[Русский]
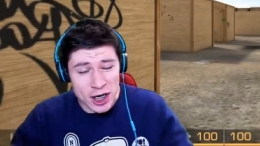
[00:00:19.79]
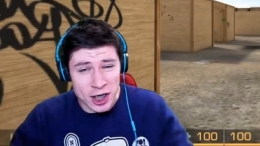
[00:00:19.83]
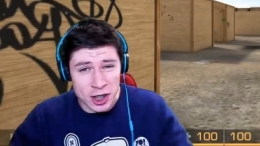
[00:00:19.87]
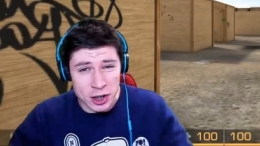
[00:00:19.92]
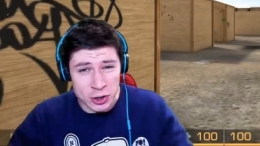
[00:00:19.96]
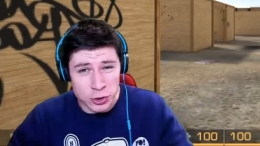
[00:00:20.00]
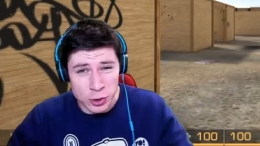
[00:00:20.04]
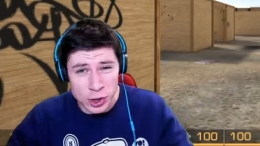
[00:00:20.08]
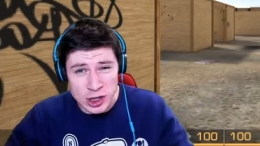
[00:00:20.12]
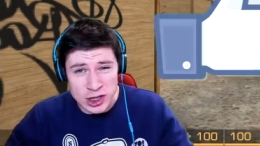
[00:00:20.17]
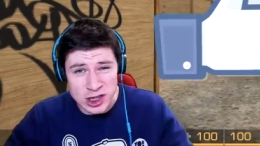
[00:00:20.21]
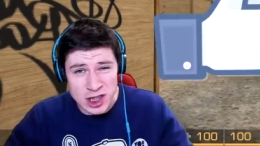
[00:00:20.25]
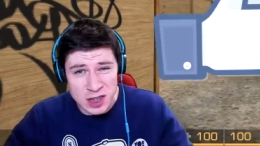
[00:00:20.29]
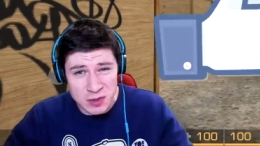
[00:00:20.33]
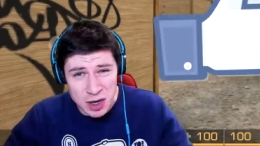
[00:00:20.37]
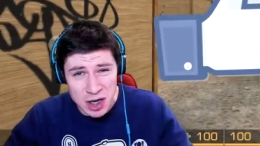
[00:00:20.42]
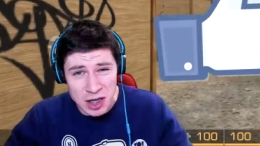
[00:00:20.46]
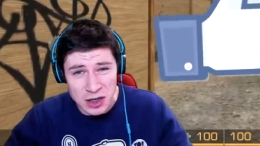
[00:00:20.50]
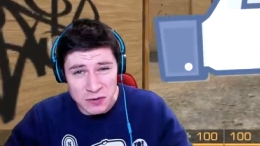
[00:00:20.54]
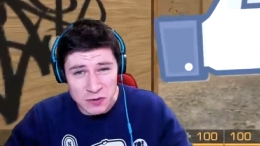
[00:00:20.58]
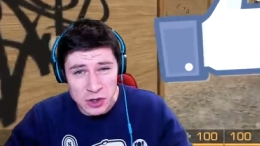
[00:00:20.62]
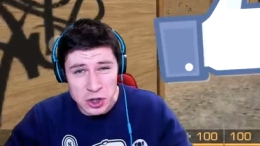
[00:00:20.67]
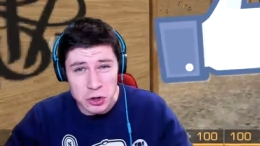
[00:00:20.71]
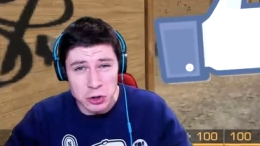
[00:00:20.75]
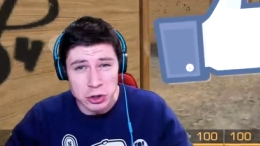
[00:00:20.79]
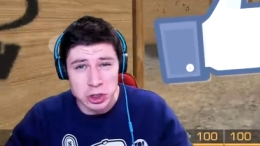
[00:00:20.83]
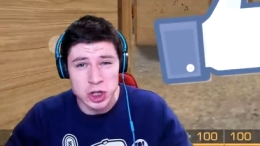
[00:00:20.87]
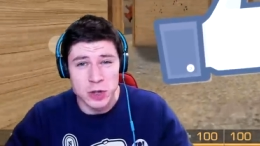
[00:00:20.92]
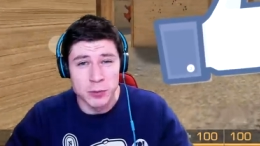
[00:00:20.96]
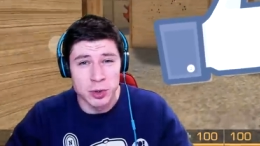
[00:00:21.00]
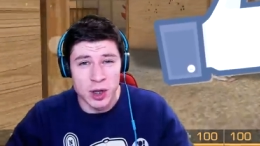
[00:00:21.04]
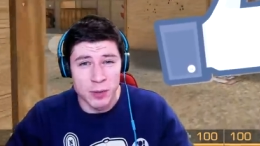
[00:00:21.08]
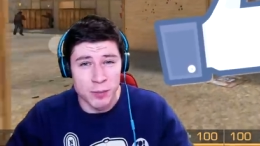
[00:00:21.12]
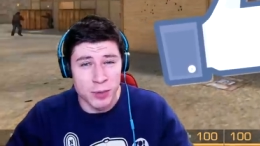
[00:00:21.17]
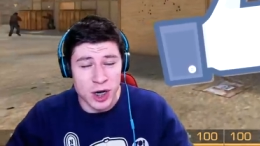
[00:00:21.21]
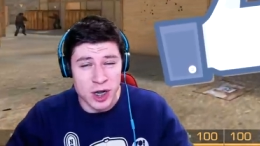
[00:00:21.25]
который снимает видео, чтобы
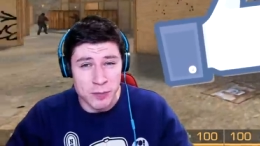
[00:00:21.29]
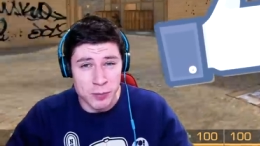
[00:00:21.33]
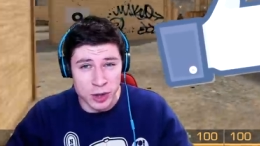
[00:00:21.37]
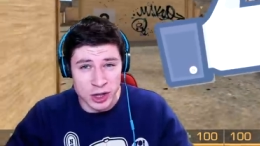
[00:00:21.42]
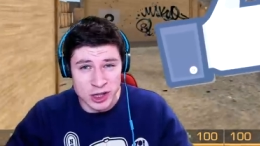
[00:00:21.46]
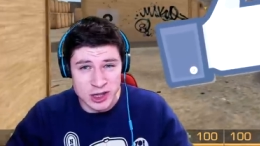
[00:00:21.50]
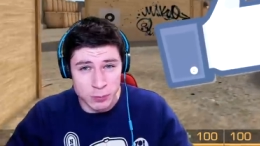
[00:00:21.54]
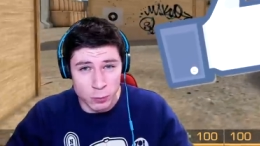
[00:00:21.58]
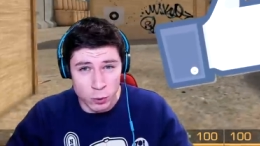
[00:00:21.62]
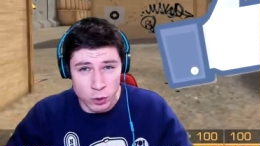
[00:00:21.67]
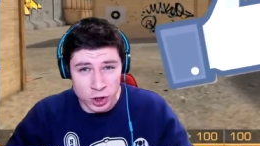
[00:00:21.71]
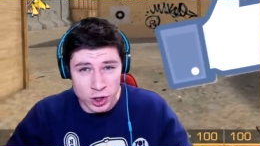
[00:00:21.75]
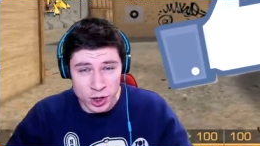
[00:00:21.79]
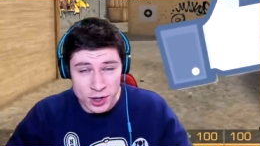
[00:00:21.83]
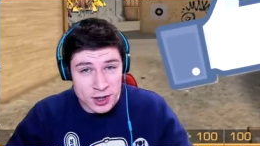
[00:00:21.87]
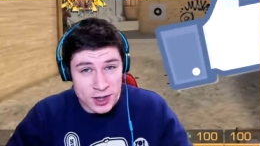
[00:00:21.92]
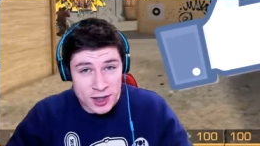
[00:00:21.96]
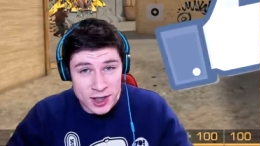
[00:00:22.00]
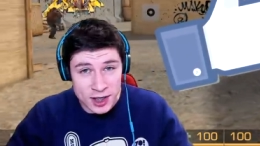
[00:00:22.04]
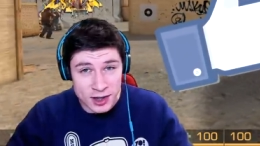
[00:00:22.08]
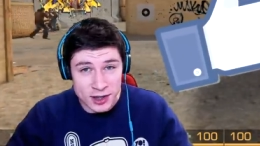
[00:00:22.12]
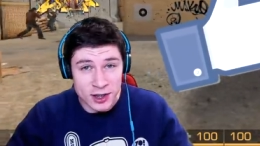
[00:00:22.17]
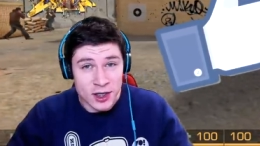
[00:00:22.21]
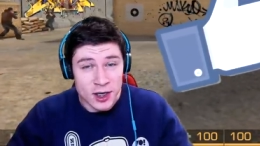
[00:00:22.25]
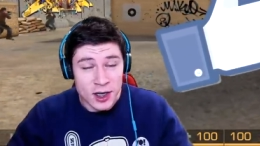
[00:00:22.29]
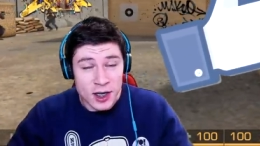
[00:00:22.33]
набрать просмотры. Нет.